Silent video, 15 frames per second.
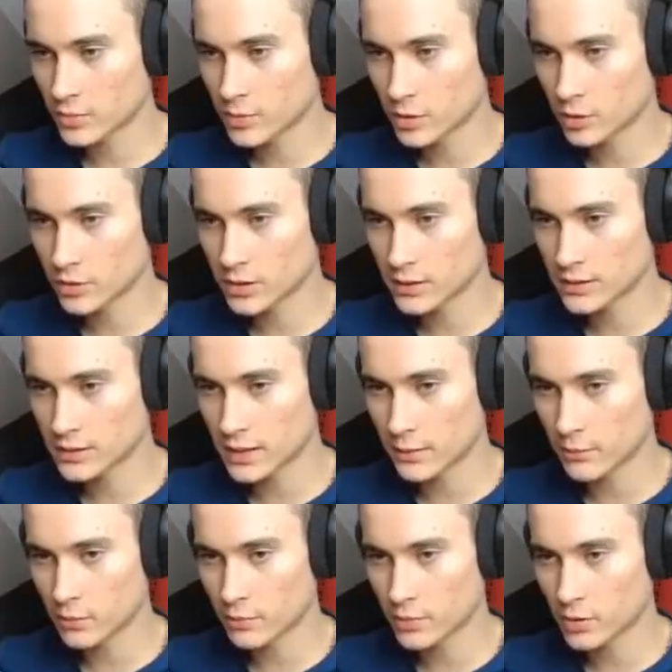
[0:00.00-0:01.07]
Prąd tak
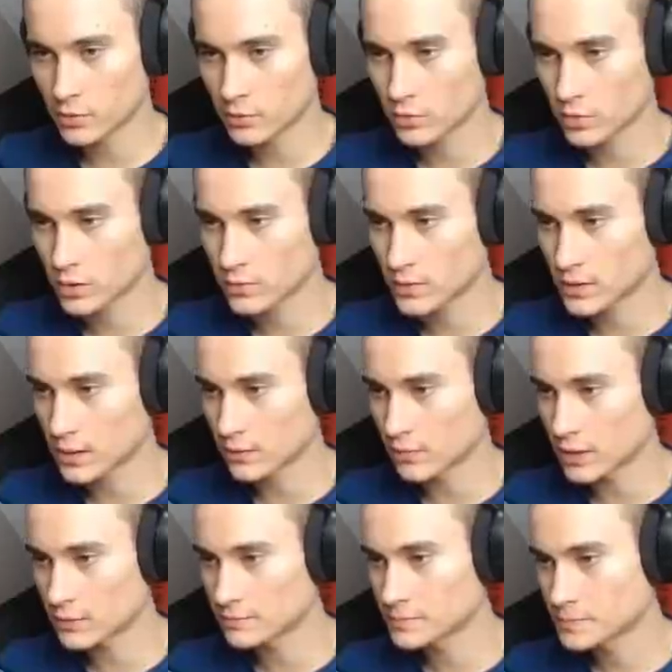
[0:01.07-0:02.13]
samo, prąd tu chyba nie
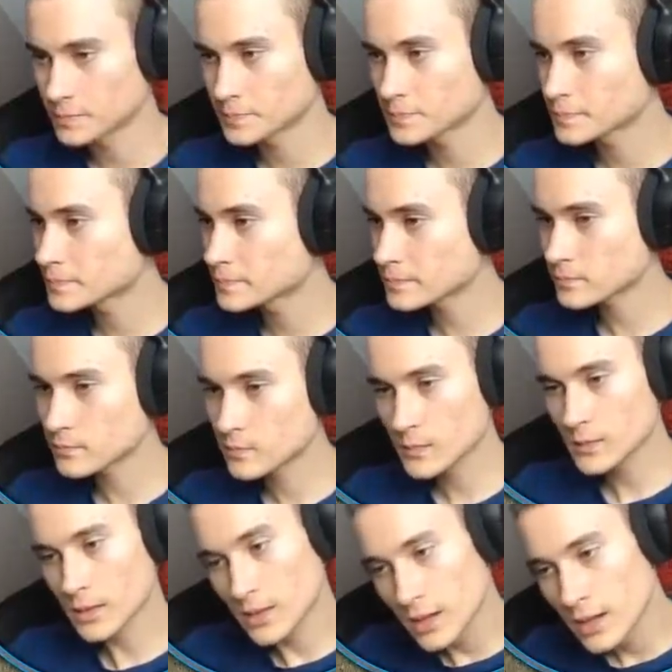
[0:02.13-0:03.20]
ma.
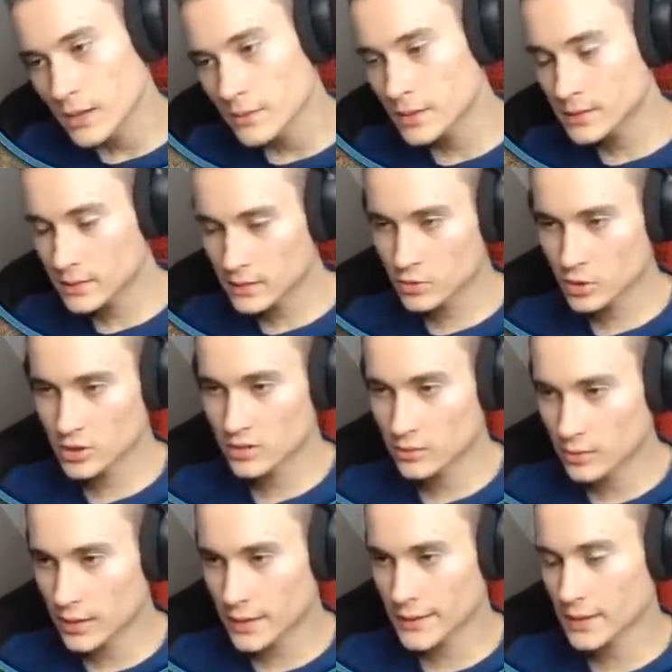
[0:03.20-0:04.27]
Więc to jest wszystko do
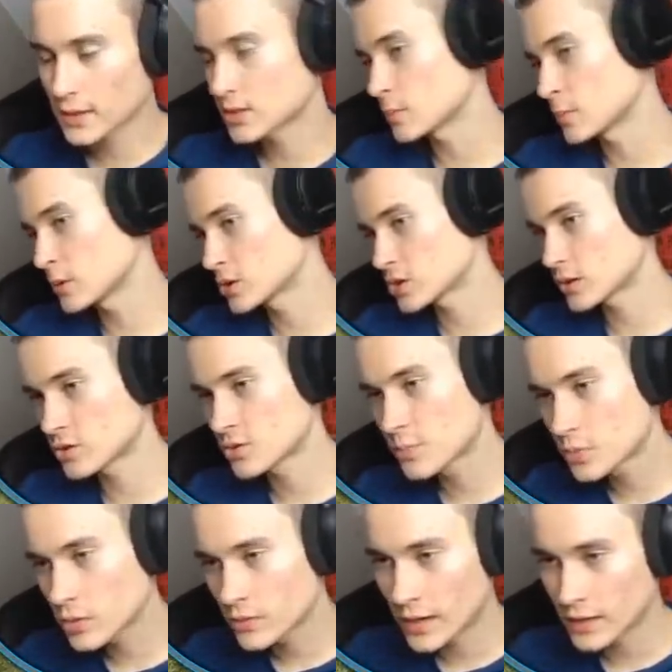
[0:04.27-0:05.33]
ogarnięcia, będzie trzeba też
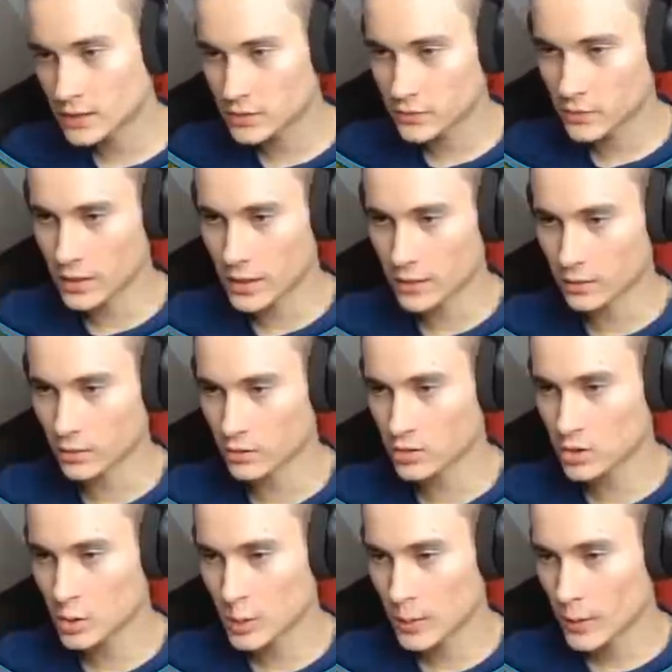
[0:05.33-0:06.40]
budowlańców
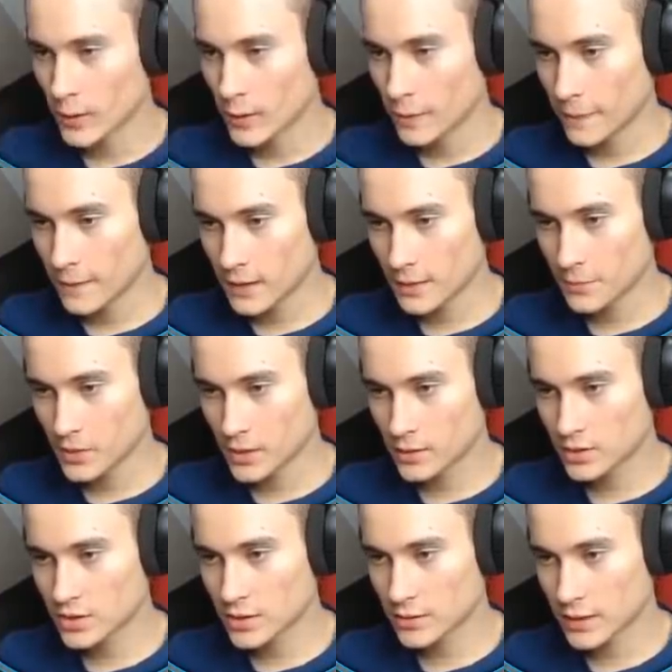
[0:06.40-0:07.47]
ogarnąć. Najlepiej
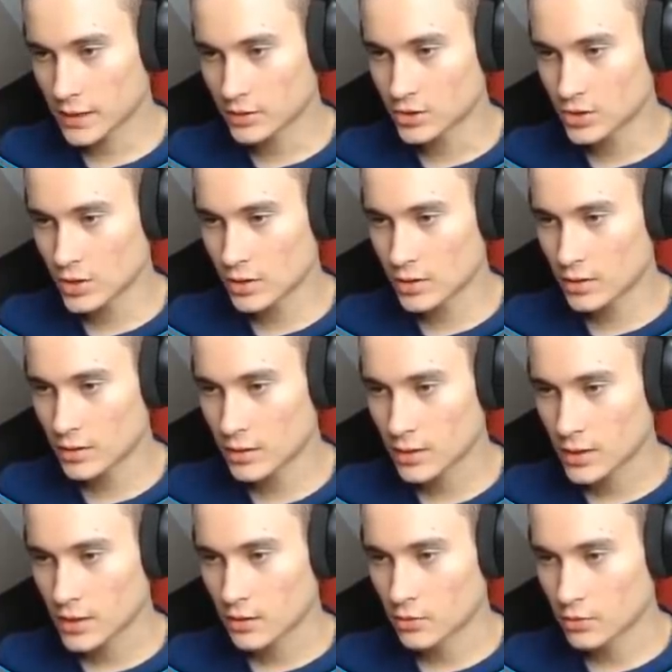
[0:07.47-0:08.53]
jakichś najtańszych.
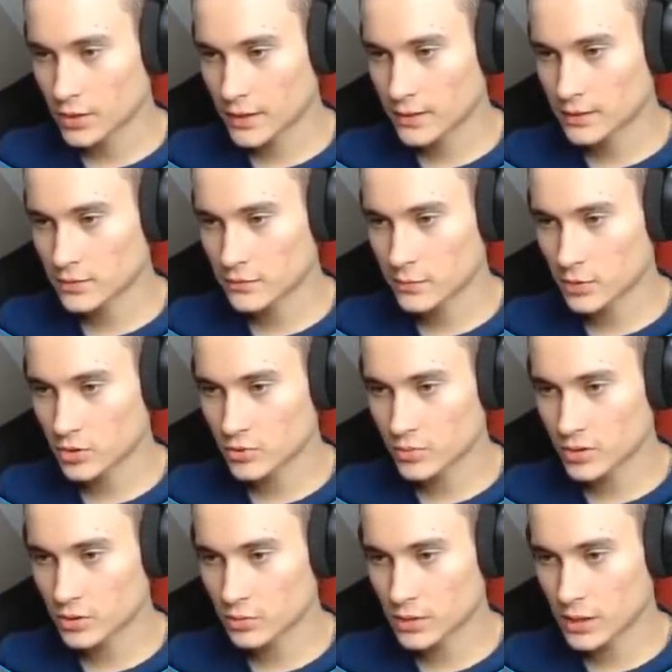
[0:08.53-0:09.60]
Ukraińców może by
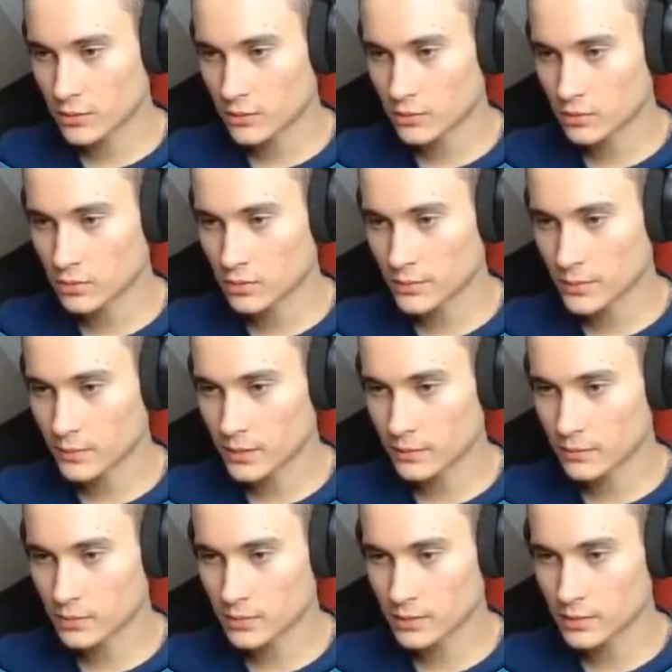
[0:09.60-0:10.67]
się udało, to bym
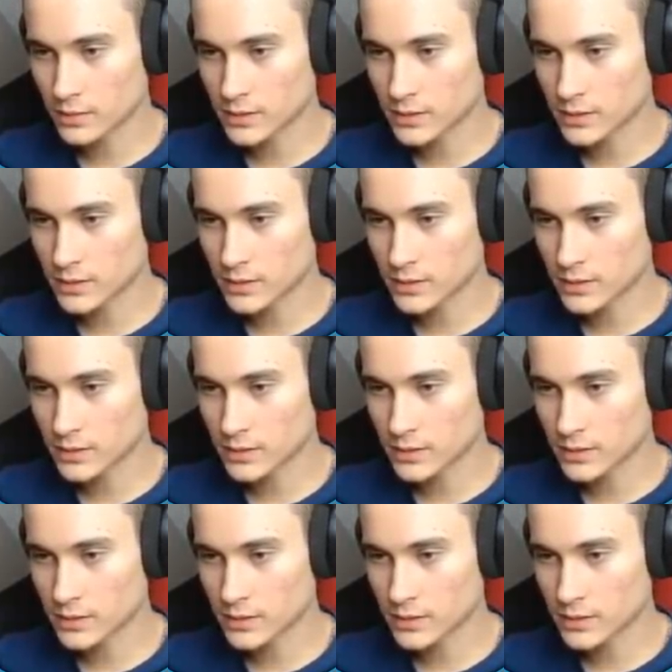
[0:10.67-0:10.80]
tam e,